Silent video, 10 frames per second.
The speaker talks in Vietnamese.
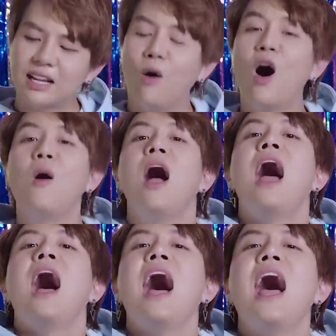cậu hồ
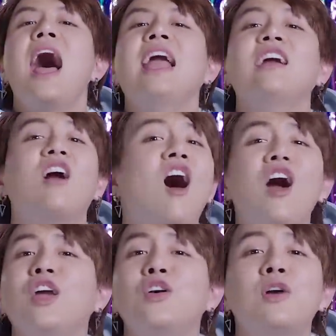anh
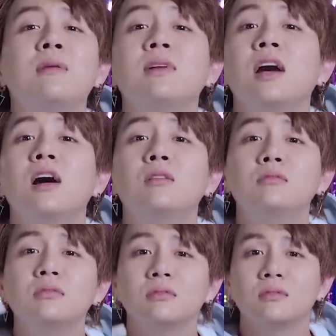có yêu em
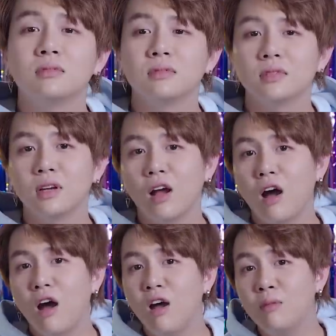không
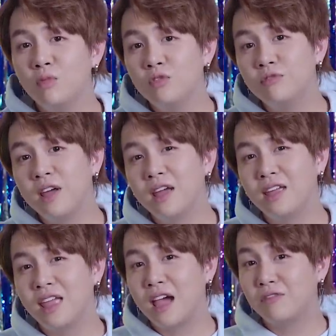có muốn
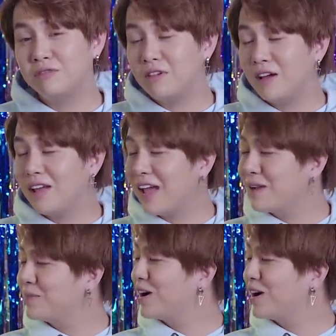về nhà với em